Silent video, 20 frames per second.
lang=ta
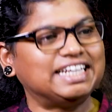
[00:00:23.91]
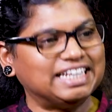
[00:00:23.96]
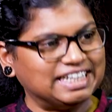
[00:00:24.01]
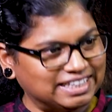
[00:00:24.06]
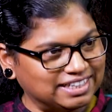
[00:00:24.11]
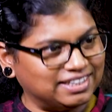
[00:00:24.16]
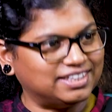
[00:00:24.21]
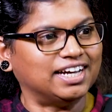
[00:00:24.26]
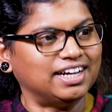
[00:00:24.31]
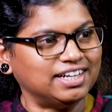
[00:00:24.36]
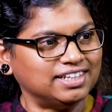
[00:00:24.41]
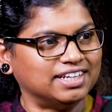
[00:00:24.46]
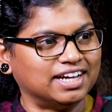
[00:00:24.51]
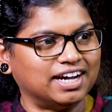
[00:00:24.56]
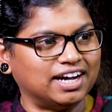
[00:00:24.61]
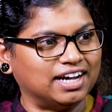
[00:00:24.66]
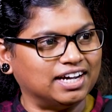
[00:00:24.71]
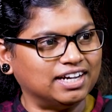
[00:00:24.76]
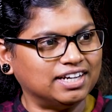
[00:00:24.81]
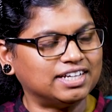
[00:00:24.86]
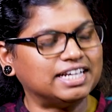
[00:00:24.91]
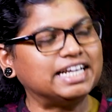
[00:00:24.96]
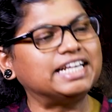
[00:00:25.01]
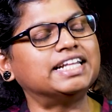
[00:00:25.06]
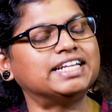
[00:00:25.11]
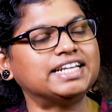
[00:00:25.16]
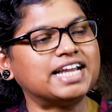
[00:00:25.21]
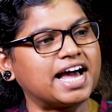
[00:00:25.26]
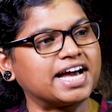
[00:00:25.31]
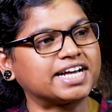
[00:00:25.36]
இதுதான் நான்
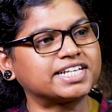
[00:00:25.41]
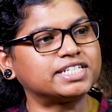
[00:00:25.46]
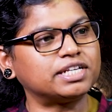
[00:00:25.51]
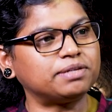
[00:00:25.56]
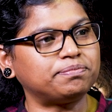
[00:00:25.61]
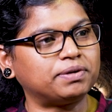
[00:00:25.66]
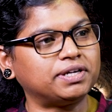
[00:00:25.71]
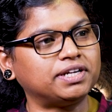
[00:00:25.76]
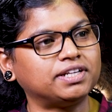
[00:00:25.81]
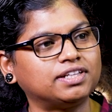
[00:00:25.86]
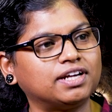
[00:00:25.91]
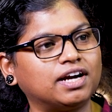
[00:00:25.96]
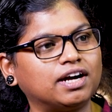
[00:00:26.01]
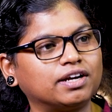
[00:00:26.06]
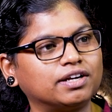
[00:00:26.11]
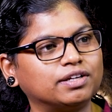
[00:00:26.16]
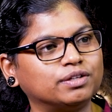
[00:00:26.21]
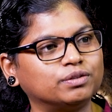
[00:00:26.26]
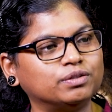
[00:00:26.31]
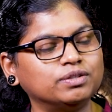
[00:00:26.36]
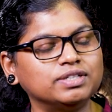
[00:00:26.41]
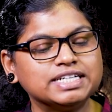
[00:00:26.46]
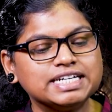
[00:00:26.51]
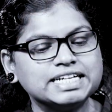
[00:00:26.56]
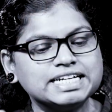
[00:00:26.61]
இதை நான் அக்செப்ட் பண்ணி தாகணும்